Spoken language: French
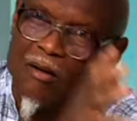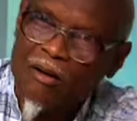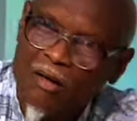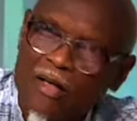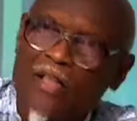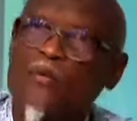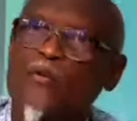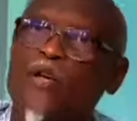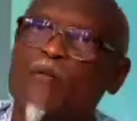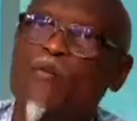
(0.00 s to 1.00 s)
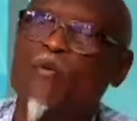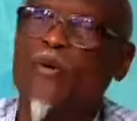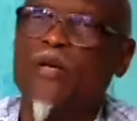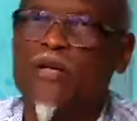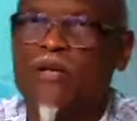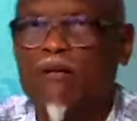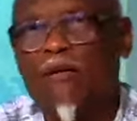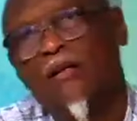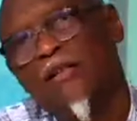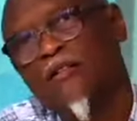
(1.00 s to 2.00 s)
les responsables, les propriétaires,
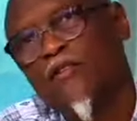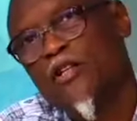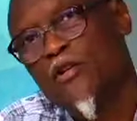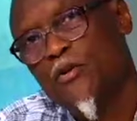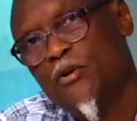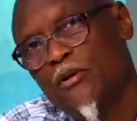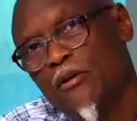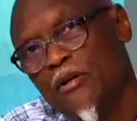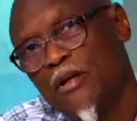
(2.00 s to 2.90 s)
les investisseurs